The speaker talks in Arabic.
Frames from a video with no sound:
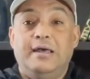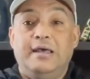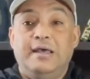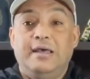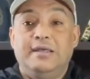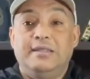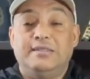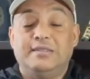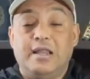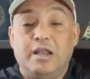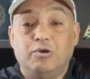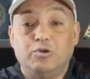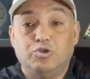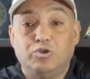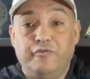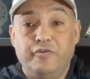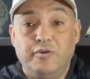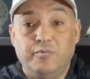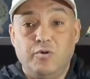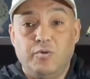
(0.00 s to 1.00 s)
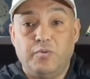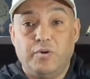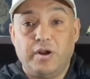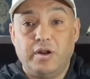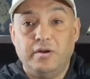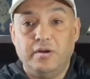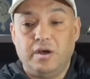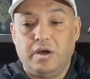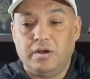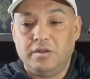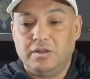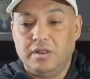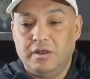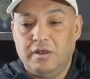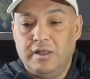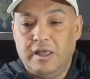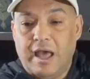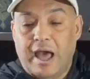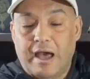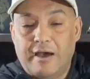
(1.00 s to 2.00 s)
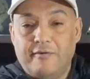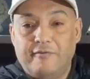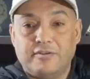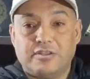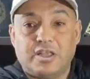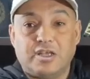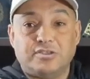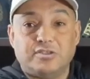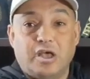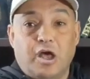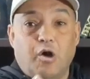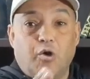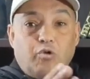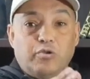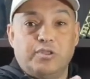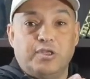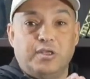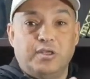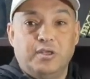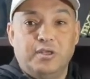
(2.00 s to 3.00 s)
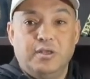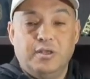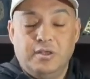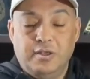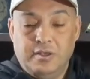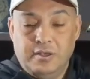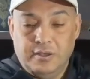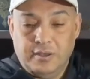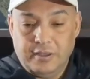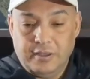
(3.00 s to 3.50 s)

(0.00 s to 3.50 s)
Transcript: لا انت لو تشوف المباراه النهارده تصاعدي